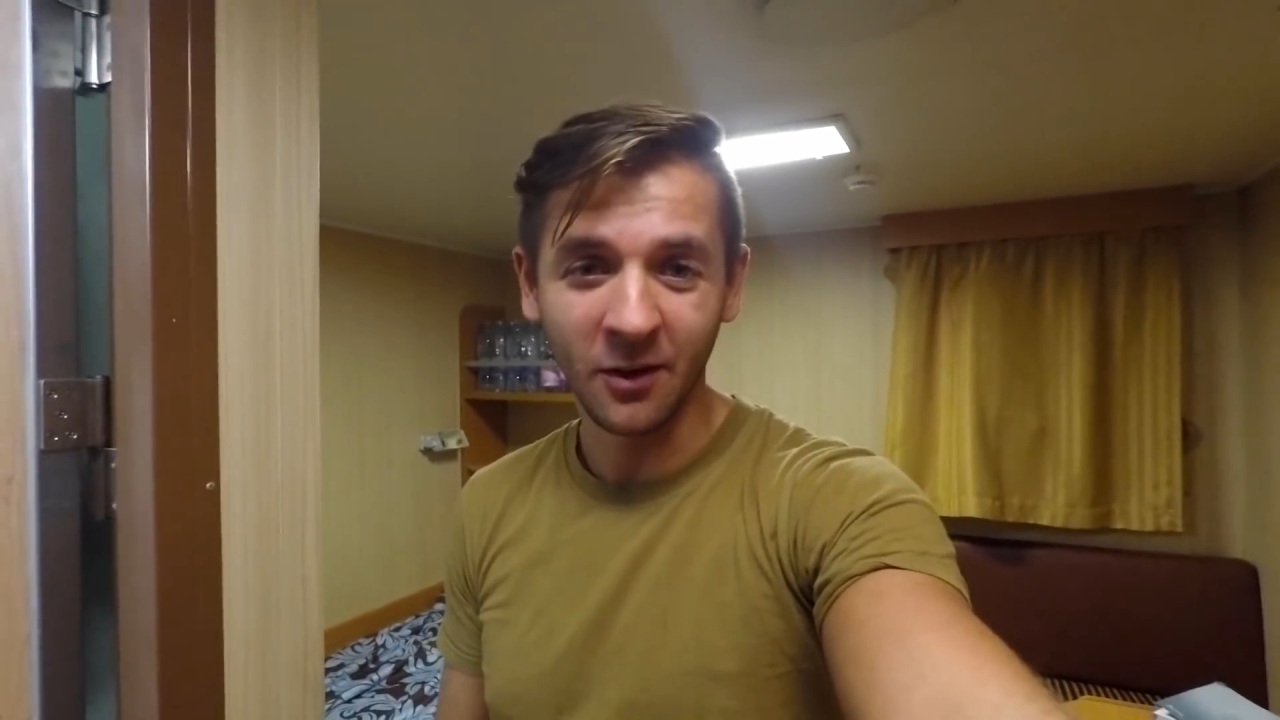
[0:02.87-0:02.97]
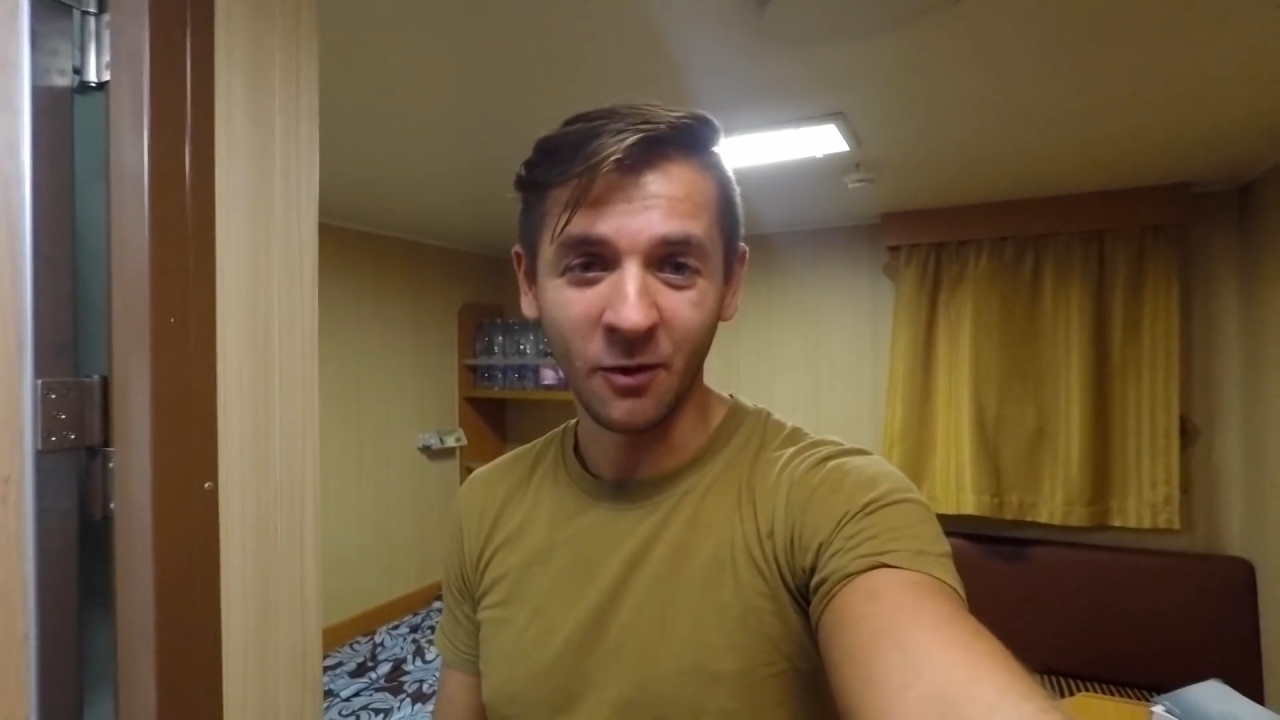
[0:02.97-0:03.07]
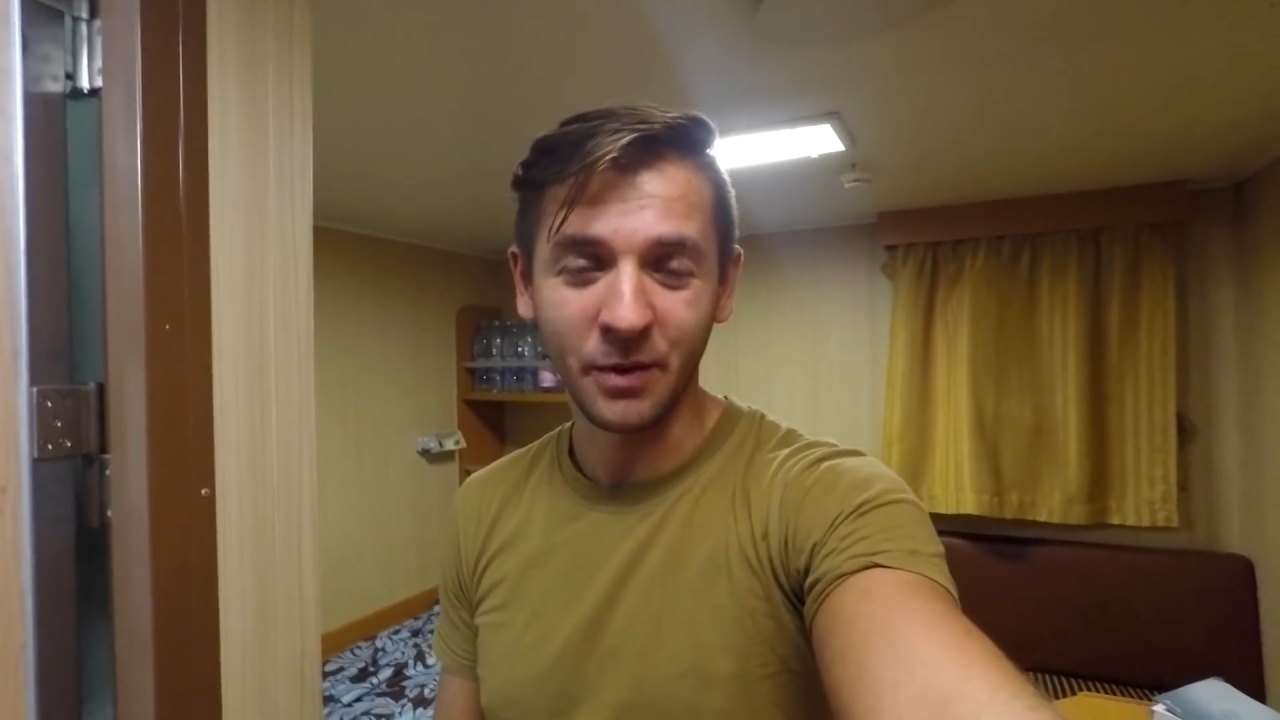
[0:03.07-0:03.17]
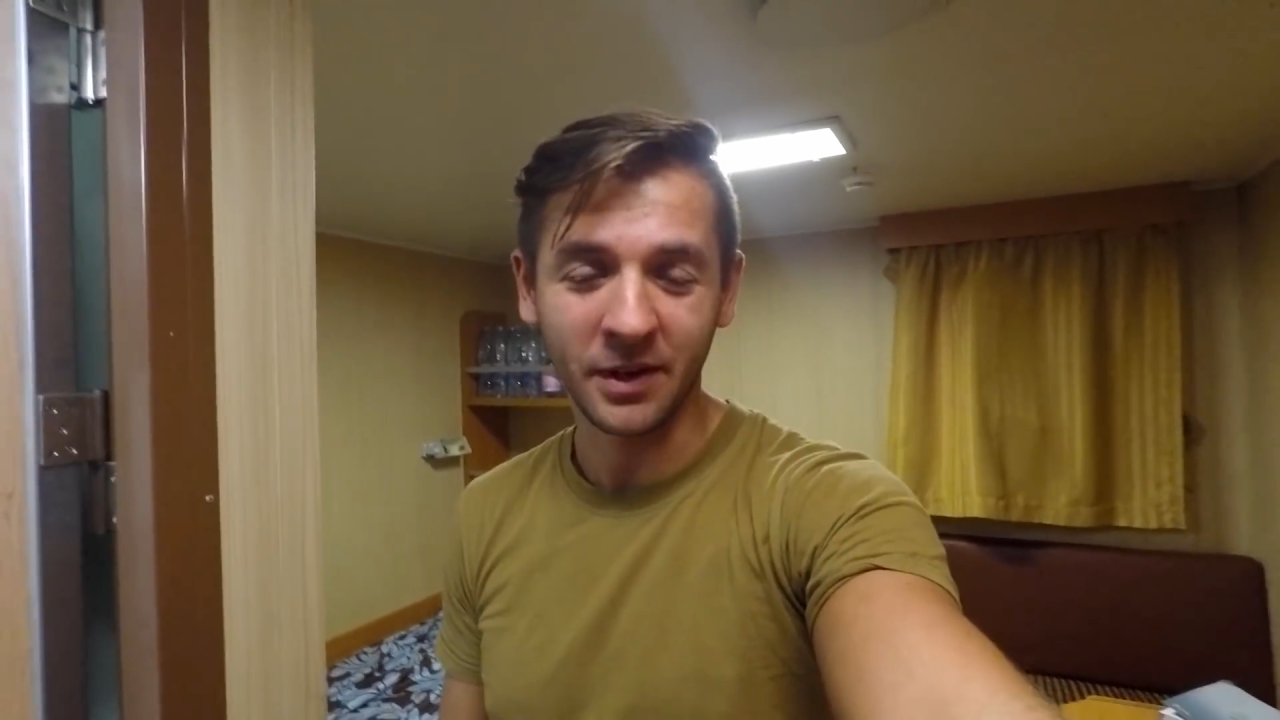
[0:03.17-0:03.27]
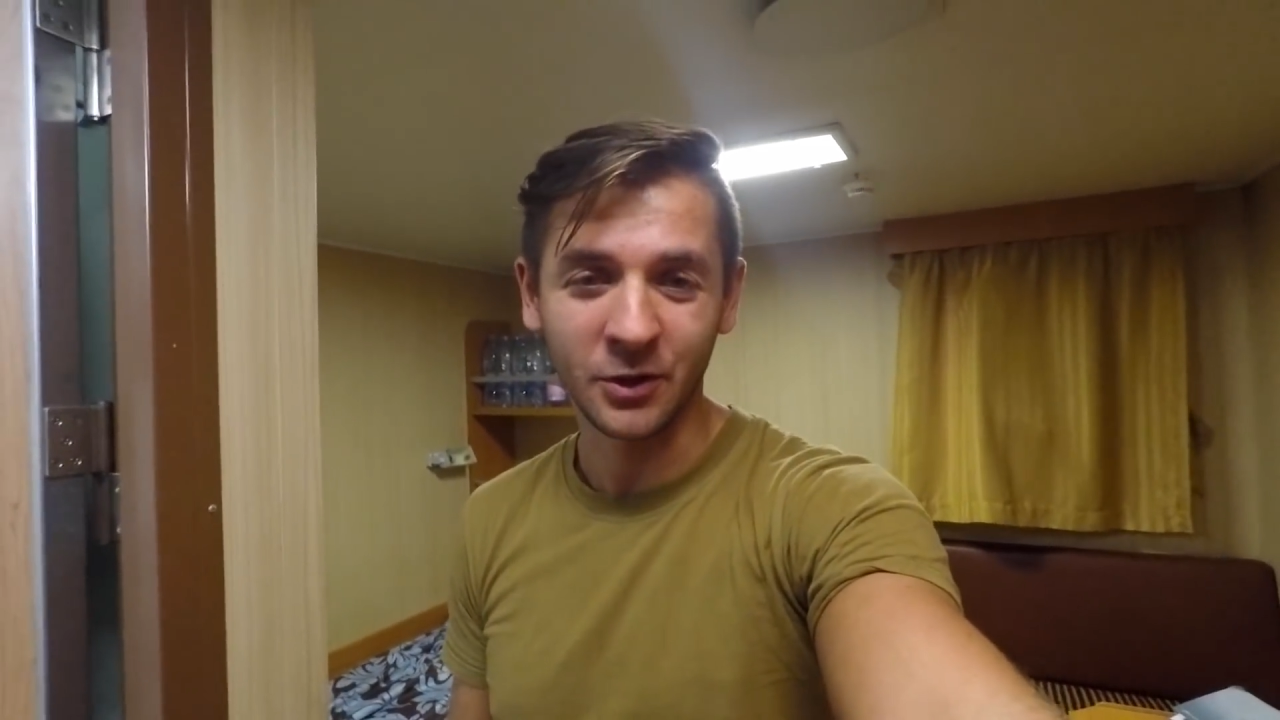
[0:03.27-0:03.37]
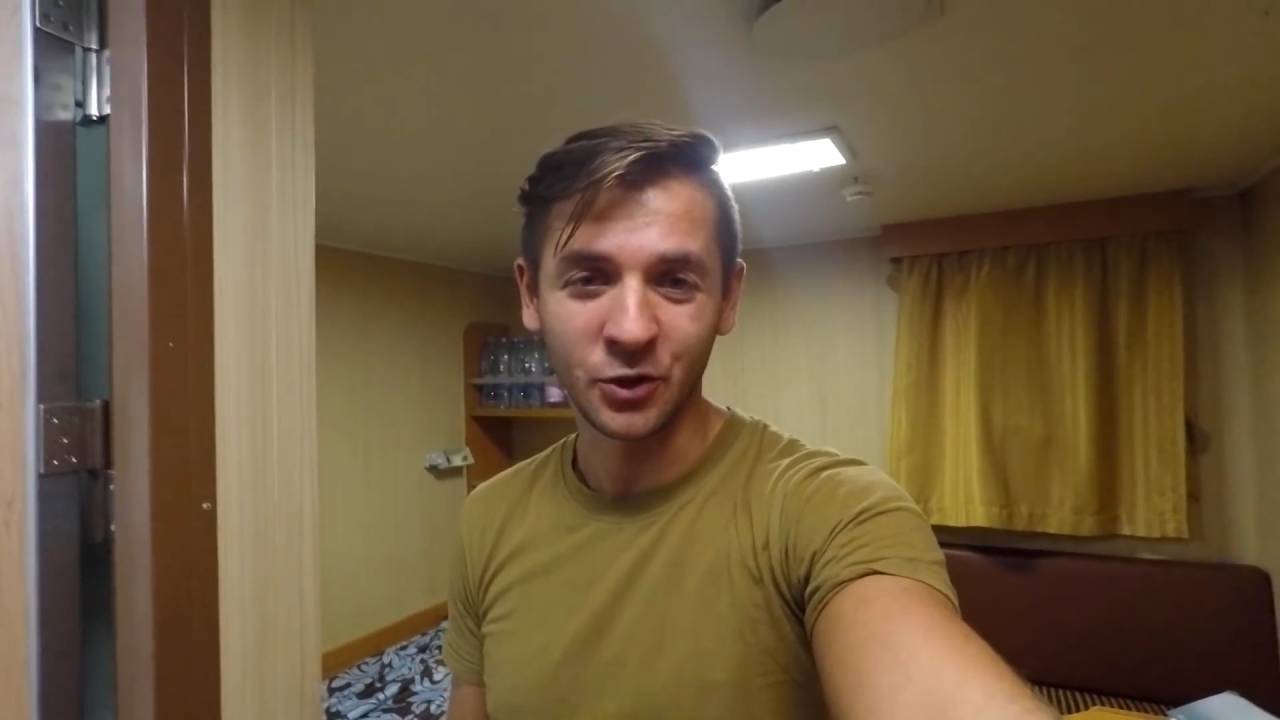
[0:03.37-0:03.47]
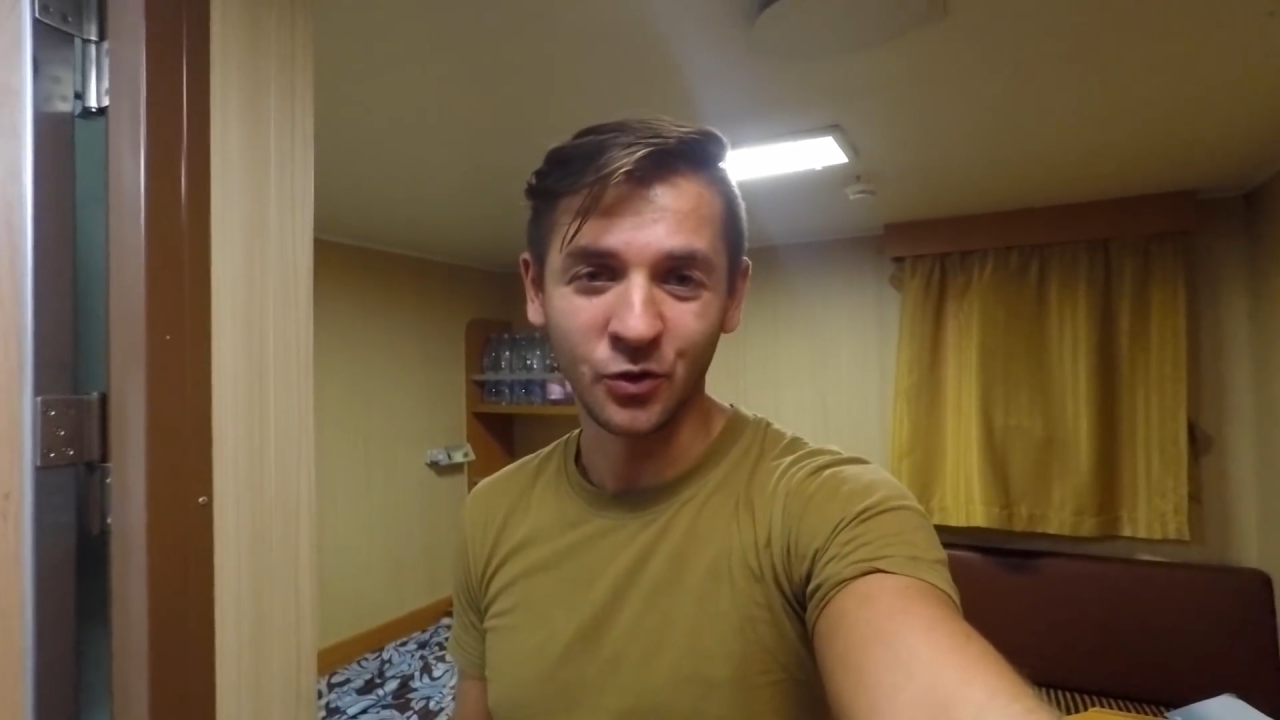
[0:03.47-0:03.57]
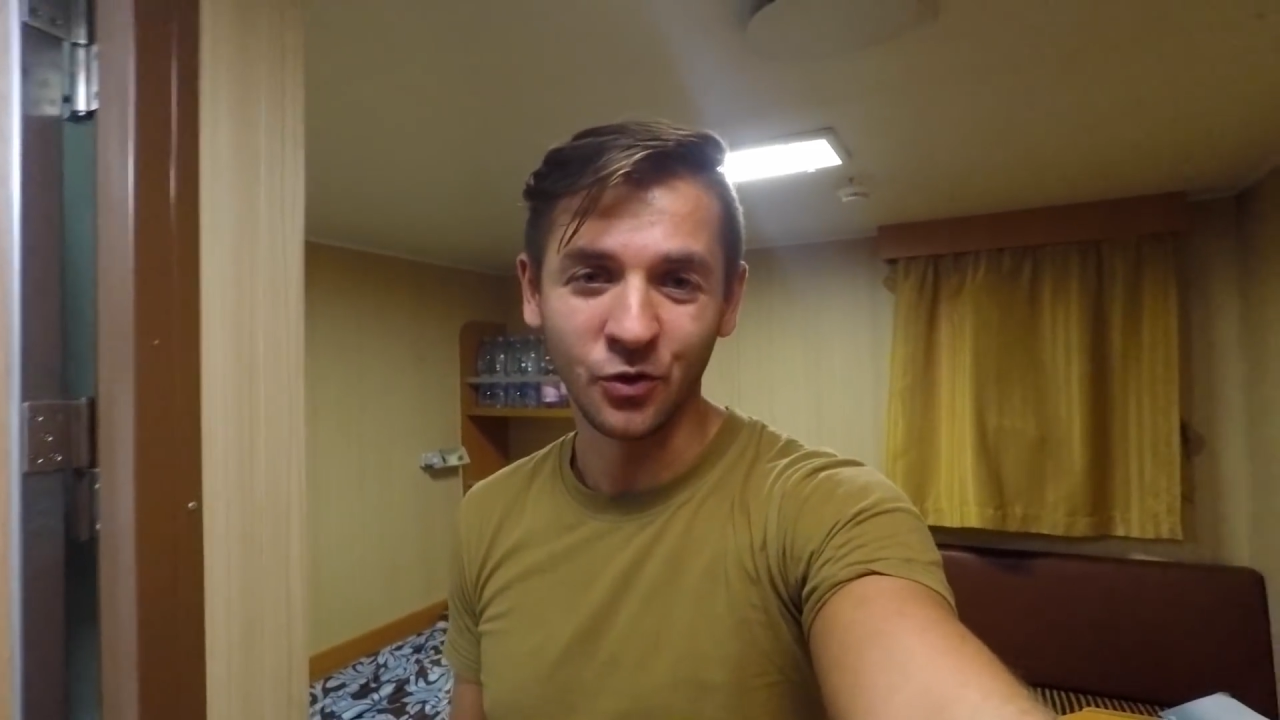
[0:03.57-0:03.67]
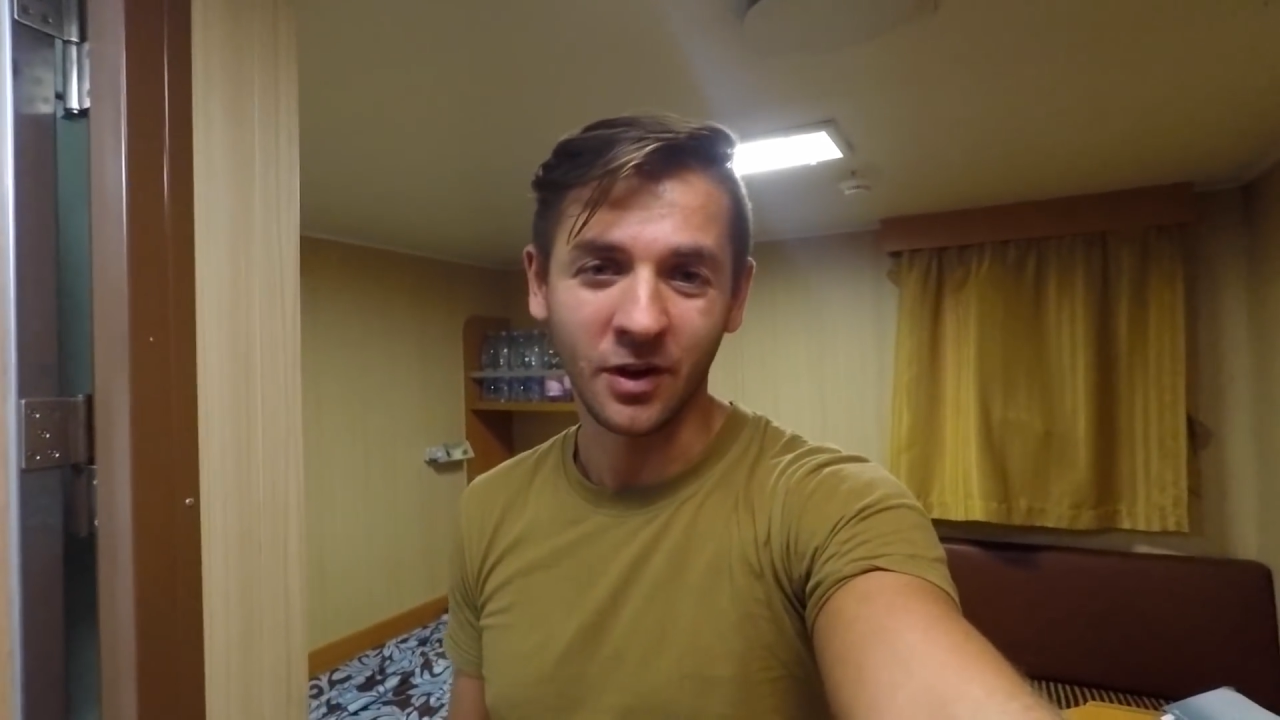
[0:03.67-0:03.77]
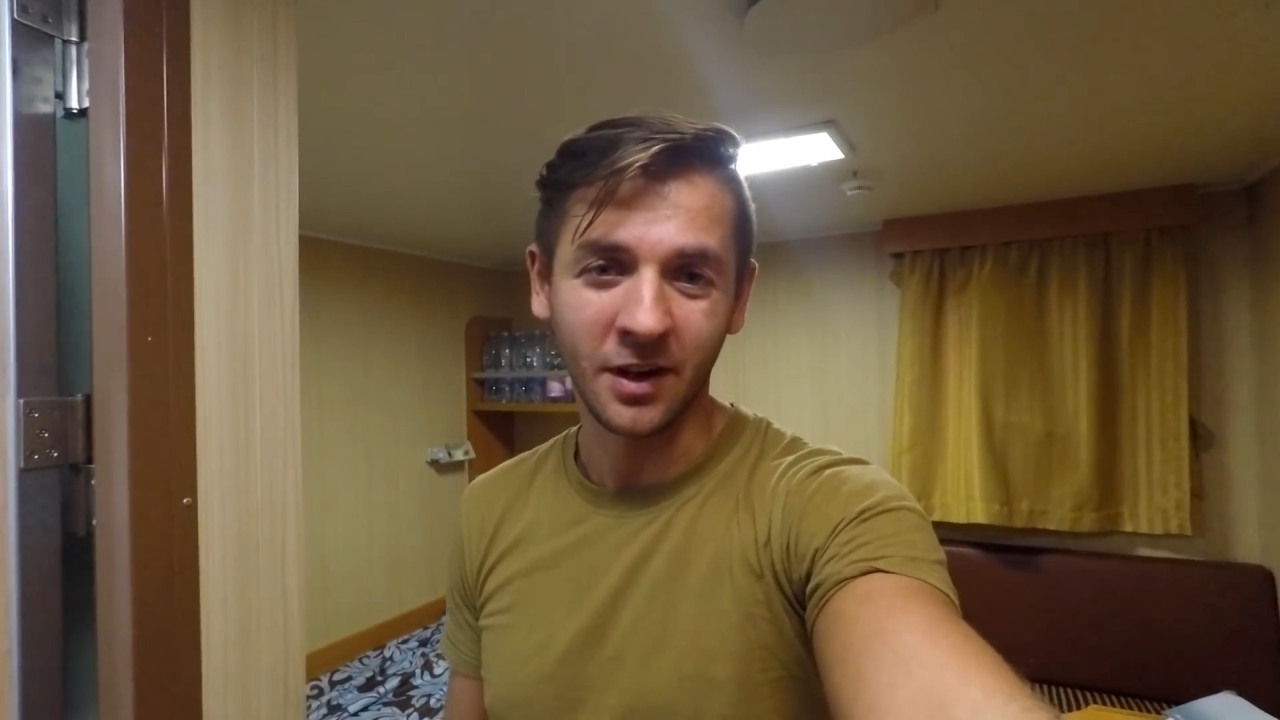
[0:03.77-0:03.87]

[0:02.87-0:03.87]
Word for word: вам покажу,